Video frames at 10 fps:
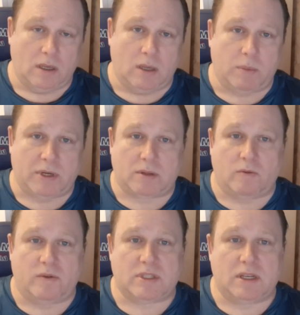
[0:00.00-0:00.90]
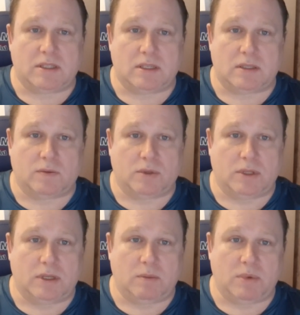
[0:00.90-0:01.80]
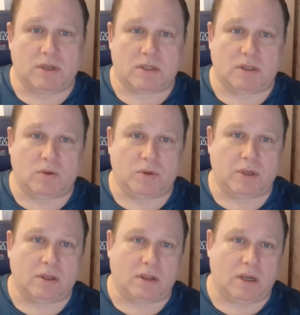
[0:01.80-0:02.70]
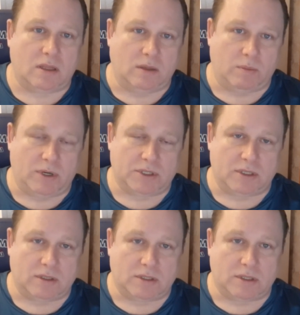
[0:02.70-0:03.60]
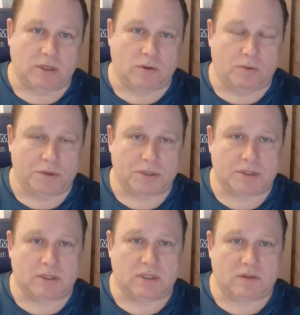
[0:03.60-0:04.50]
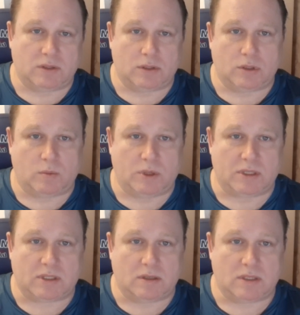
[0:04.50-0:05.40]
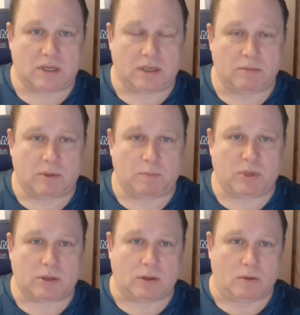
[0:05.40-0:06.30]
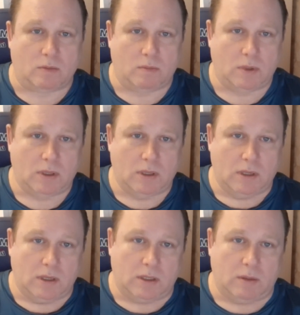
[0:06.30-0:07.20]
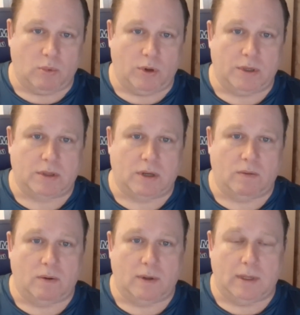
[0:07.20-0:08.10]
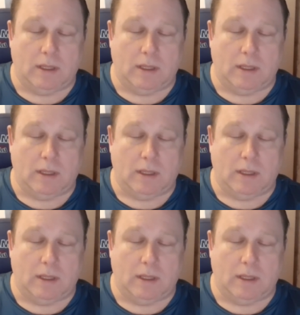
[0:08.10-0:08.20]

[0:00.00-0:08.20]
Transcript: И поэтому возносить его до небес, ну, не надо, пожалуйста. Не хочется действительно, чтобы он остался каким-то пятном. Не более того.